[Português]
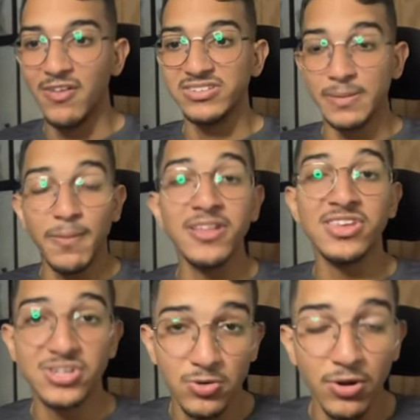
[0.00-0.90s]
você pode
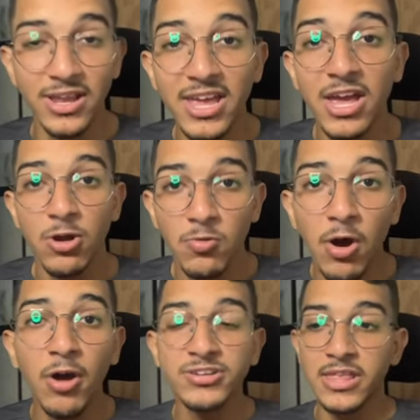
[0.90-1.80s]
escolher
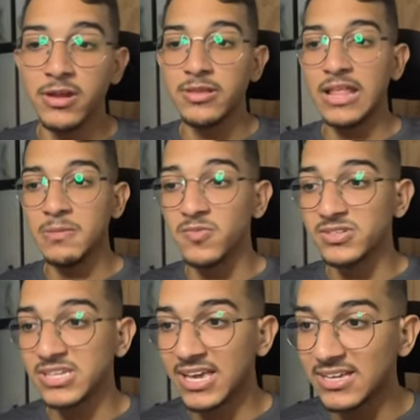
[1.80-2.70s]
qual gênero de anime
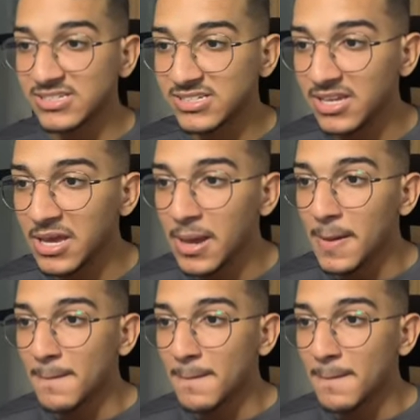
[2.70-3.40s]
você quer assistir.